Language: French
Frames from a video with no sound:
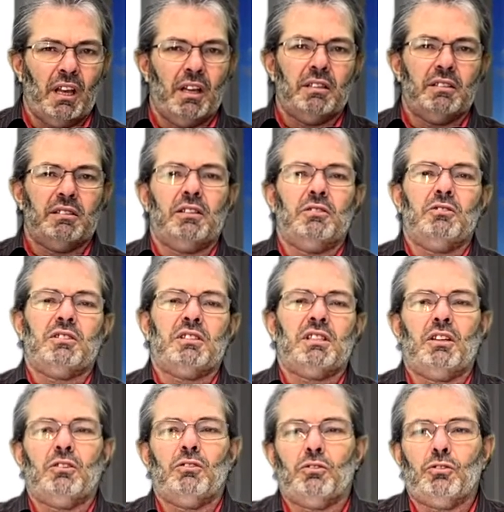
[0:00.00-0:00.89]
c'est de
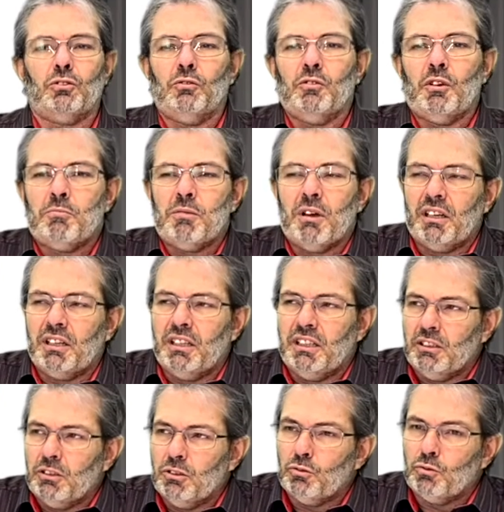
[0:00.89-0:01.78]
ça dont on va
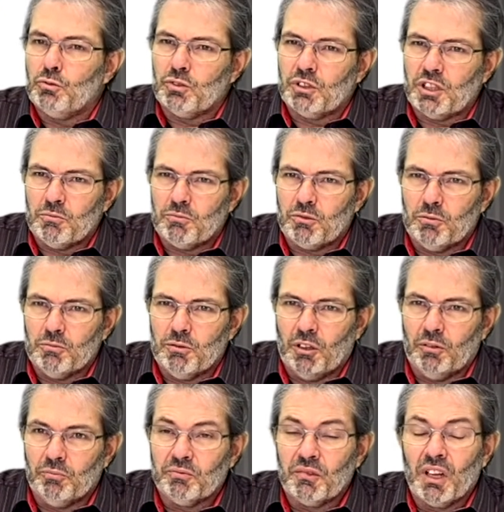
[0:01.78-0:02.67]
parler, tout
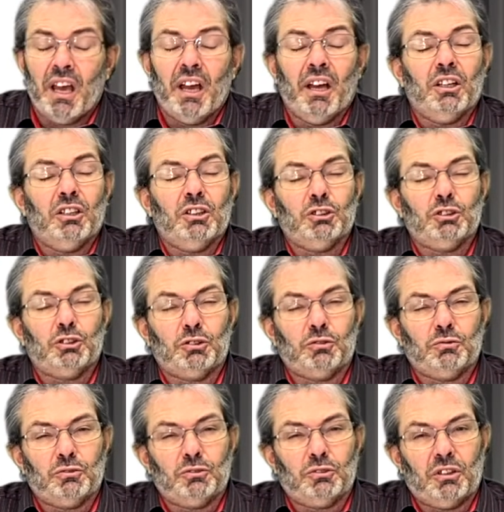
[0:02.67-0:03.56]
simplement. Je
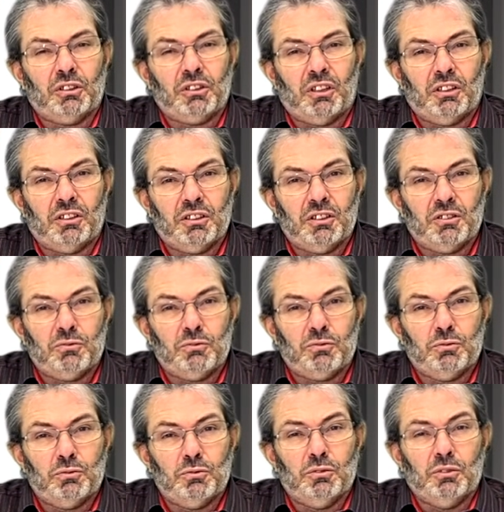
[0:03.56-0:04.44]
vous donne
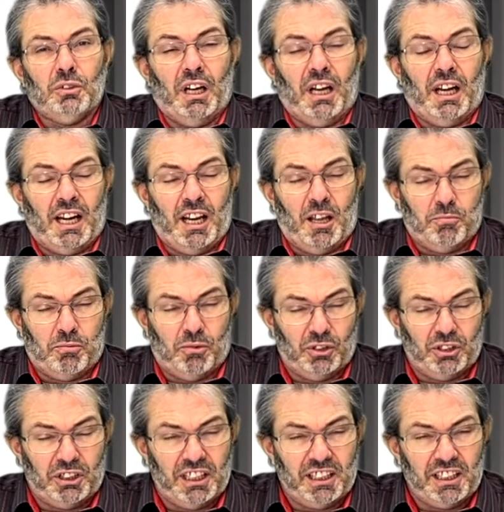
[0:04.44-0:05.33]
rendez-vous à la
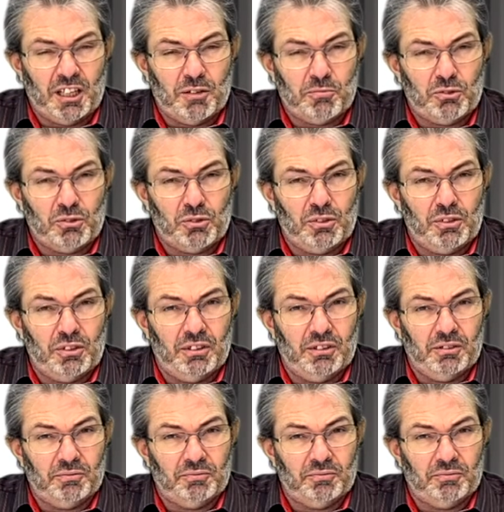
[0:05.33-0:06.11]
prochaine capsule.